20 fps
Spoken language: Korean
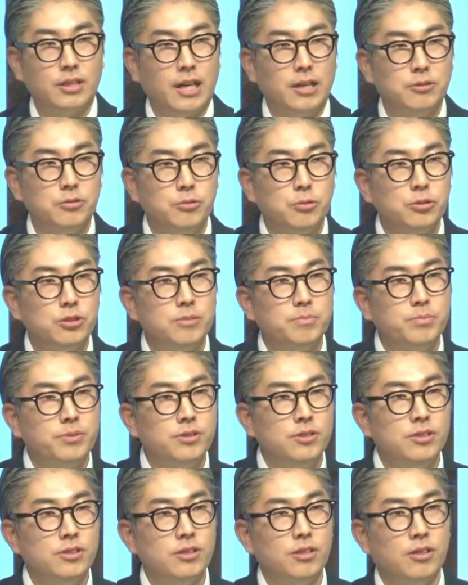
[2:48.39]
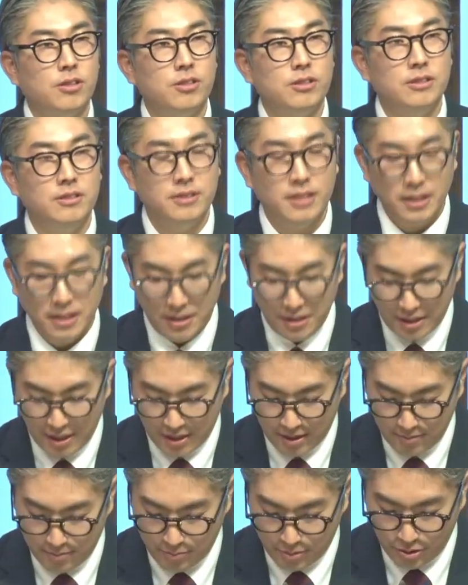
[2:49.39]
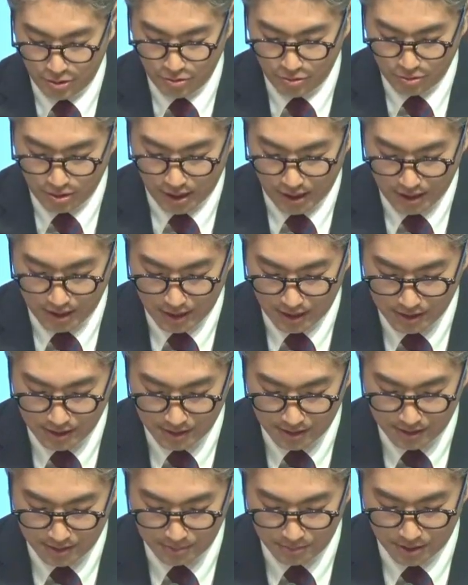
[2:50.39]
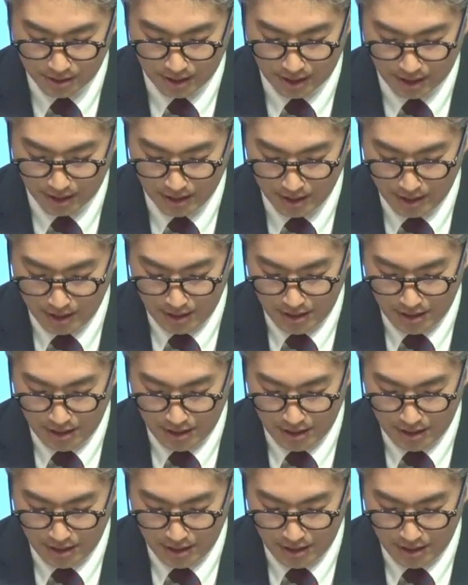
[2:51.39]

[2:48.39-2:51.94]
나누고 싶은 어, 인생에 대한 비유가 한 가지 있습니다.